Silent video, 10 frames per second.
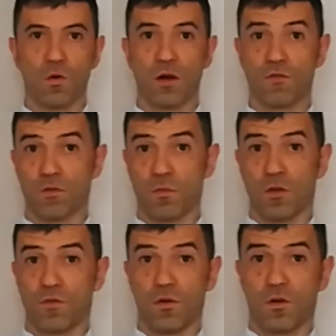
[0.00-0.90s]
una
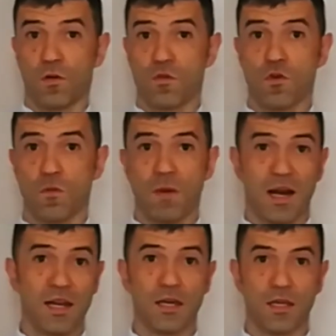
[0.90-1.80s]
formulación
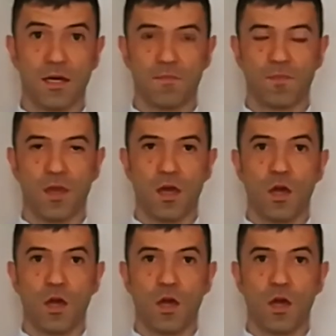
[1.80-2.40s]
normal líquida,